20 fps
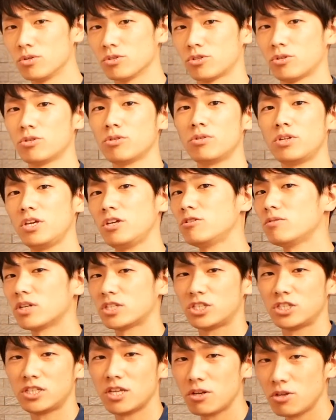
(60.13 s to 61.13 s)
うその理由は
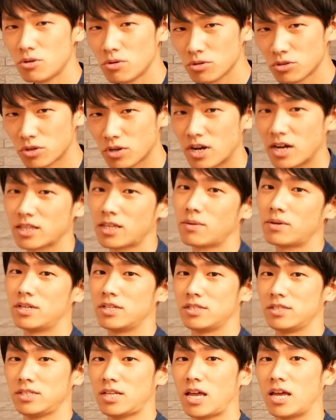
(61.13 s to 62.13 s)
知ってるよっていう方はで
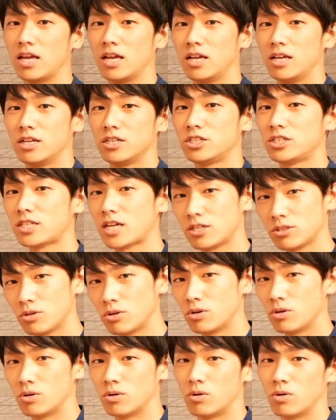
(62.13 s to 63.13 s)
すね下
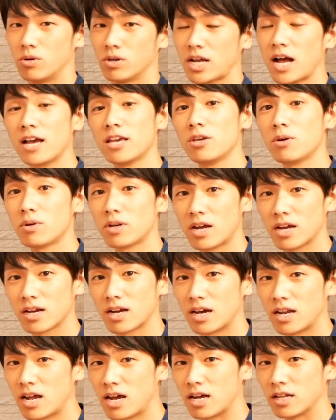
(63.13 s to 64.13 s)
の概要欄
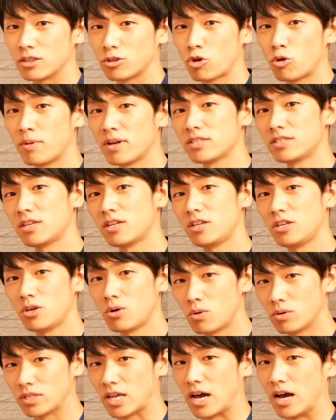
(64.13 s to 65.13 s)
から飛ばせる
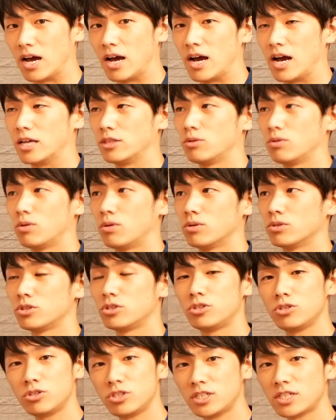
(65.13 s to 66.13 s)
ようなあの
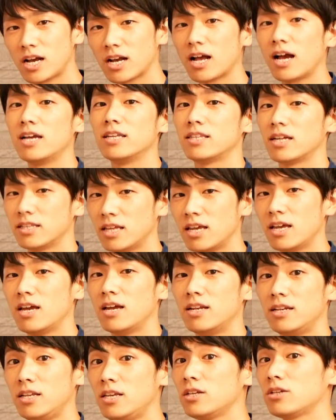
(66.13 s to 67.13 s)
数字が書いたね
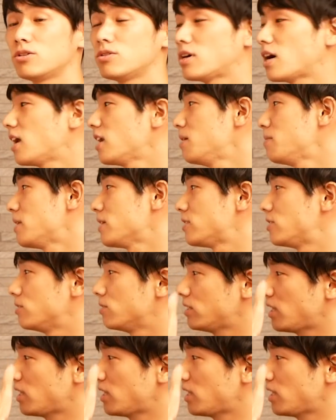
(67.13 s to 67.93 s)
リンクがありますの